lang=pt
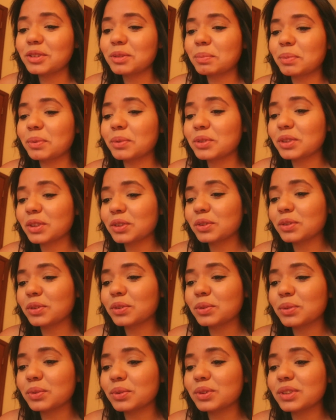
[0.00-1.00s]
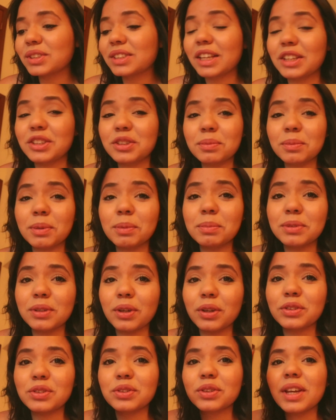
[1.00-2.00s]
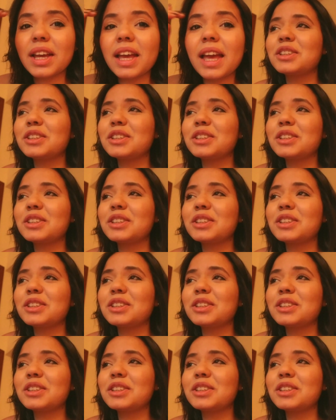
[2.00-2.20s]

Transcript: Tipo, eu já tô no sétimo episódio.